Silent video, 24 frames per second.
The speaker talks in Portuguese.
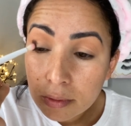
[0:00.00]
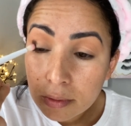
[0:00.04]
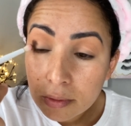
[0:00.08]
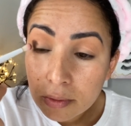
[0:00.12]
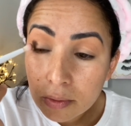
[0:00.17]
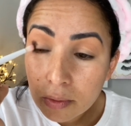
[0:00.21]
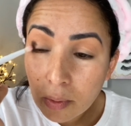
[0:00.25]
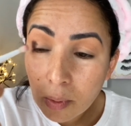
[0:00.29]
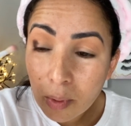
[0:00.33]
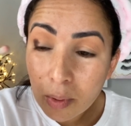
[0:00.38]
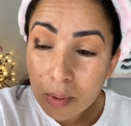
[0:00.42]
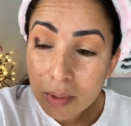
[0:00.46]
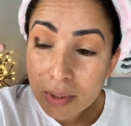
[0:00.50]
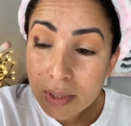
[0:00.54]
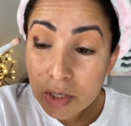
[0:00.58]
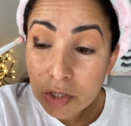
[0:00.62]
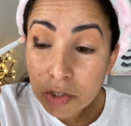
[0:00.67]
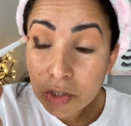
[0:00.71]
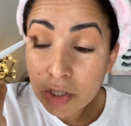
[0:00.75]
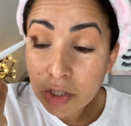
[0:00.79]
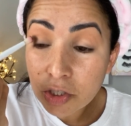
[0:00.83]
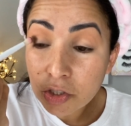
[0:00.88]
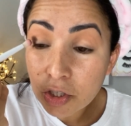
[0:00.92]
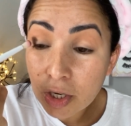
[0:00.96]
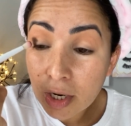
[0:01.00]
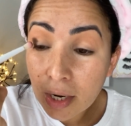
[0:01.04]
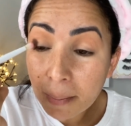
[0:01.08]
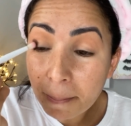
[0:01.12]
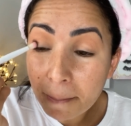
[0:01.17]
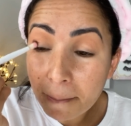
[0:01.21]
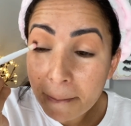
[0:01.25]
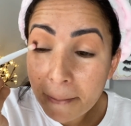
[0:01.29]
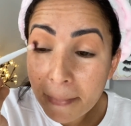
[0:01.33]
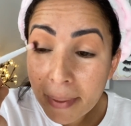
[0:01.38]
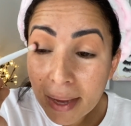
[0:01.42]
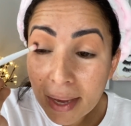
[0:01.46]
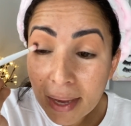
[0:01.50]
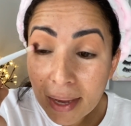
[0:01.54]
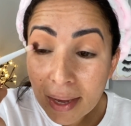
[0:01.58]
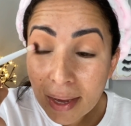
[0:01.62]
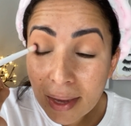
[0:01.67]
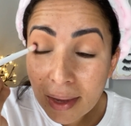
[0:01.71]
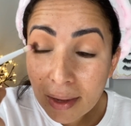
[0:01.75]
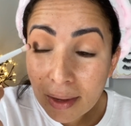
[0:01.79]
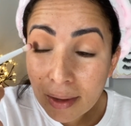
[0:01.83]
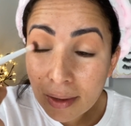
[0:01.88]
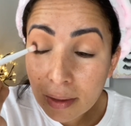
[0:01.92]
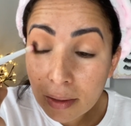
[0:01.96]
Nossa, gente, ele é
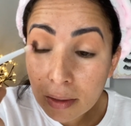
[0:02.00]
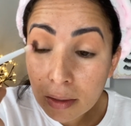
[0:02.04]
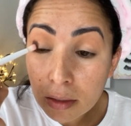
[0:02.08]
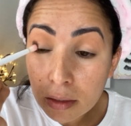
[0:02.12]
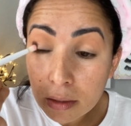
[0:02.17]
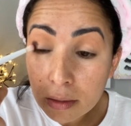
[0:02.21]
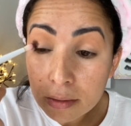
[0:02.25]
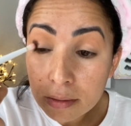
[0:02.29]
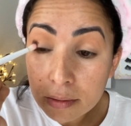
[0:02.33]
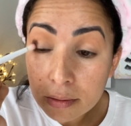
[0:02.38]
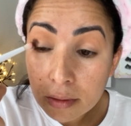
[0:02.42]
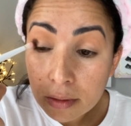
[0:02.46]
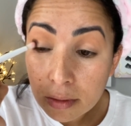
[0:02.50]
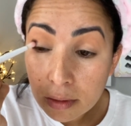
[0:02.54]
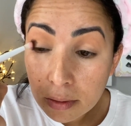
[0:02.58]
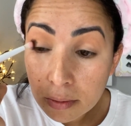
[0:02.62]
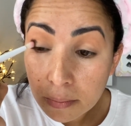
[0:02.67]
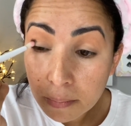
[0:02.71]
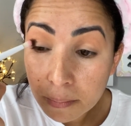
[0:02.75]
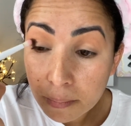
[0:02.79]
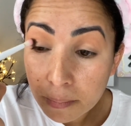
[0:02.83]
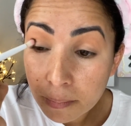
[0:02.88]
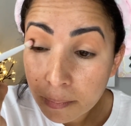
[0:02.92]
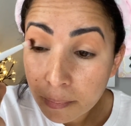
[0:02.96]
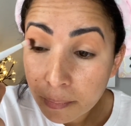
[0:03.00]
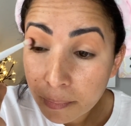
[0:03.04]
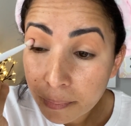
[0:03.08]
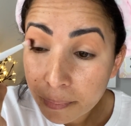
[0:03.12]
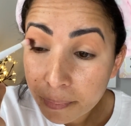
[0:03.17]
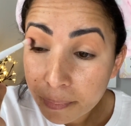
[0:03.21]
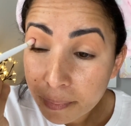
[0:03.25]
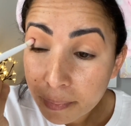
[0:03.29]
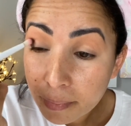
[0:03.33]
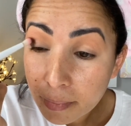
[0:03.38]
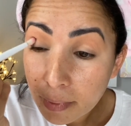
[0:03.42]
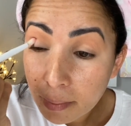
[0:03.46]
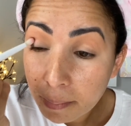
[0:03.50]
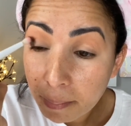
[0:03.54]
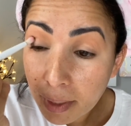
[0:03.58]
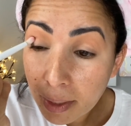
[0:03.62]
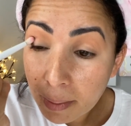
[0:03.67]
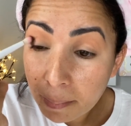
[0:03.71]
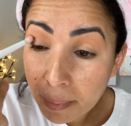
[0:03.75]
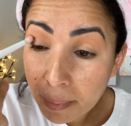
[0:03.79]
bem bem